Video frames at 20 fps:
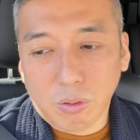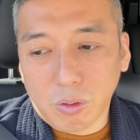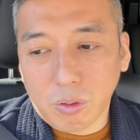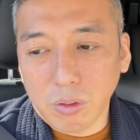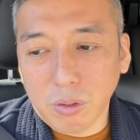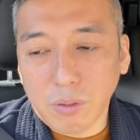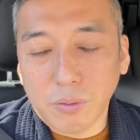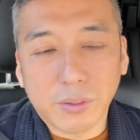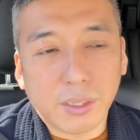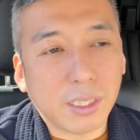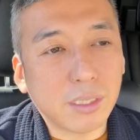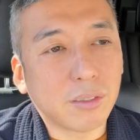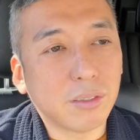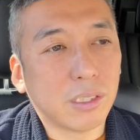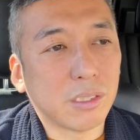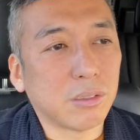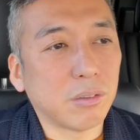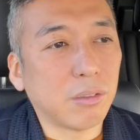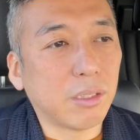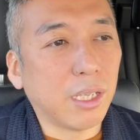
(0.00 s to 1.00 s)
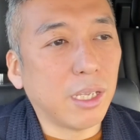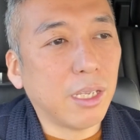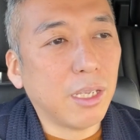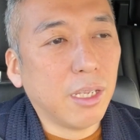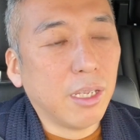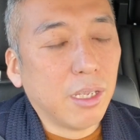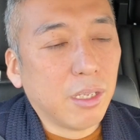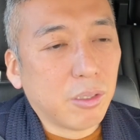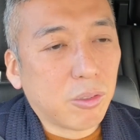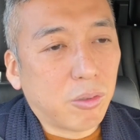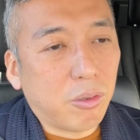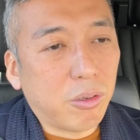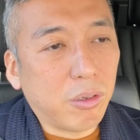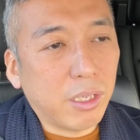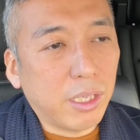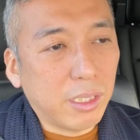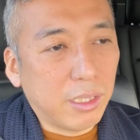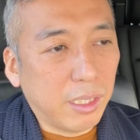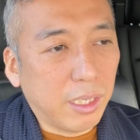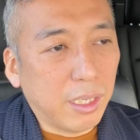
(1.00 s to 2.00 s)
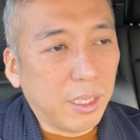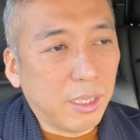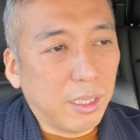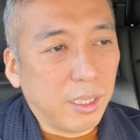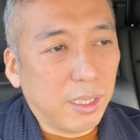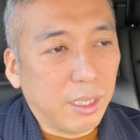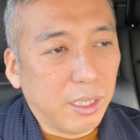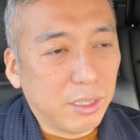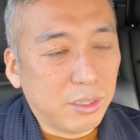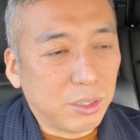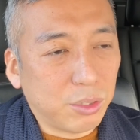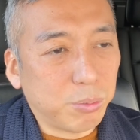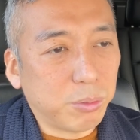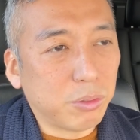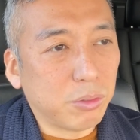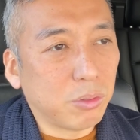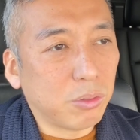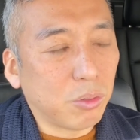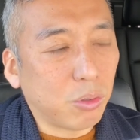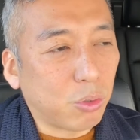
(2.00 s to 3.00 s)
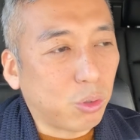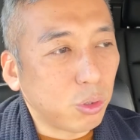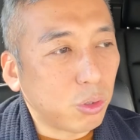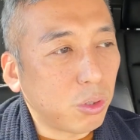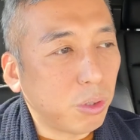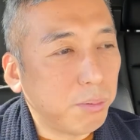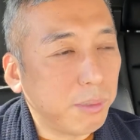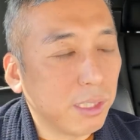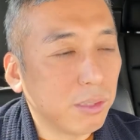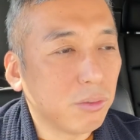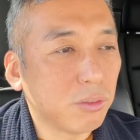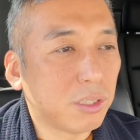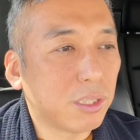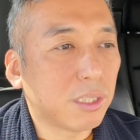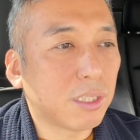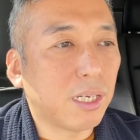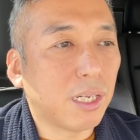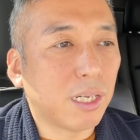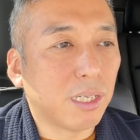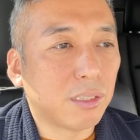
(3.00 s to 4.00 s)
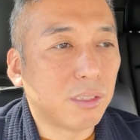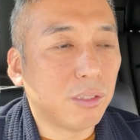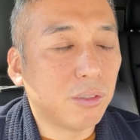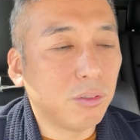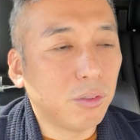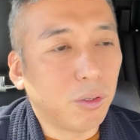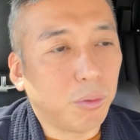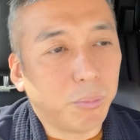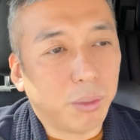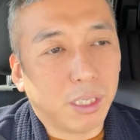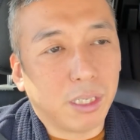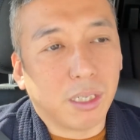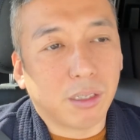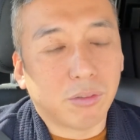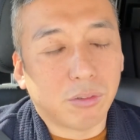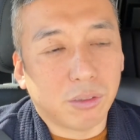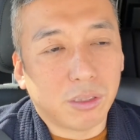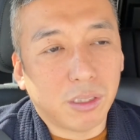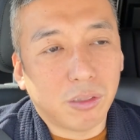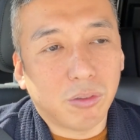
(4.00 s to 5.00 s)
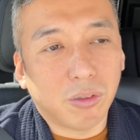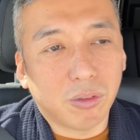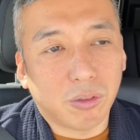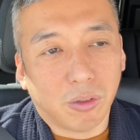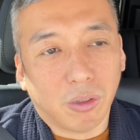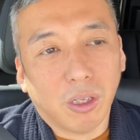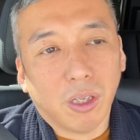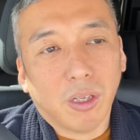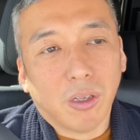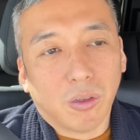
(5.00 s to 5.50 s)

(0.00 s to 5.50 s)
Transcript: この2つですよね。これで、えー、自分の言葉の力っていうのを磨くっていうことを